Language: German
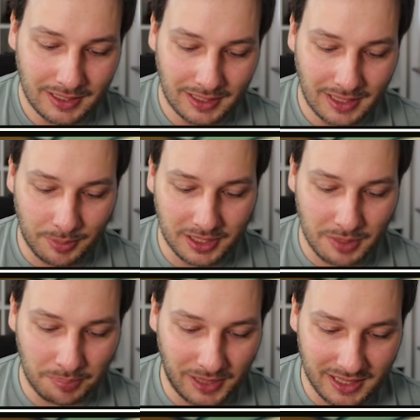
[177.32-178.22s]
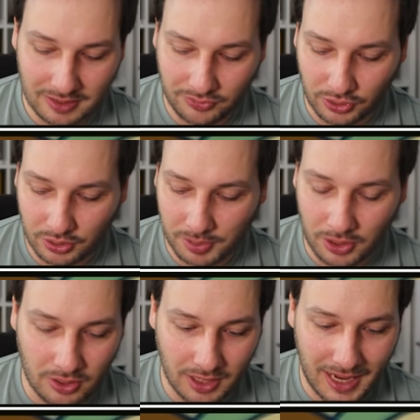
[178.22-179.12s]
Äh, kann man immer ein Playset von
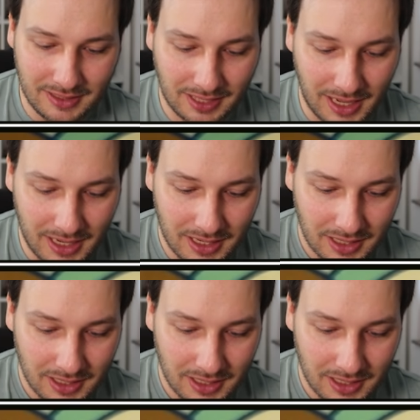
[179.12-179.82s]
gebrauchen. Entei!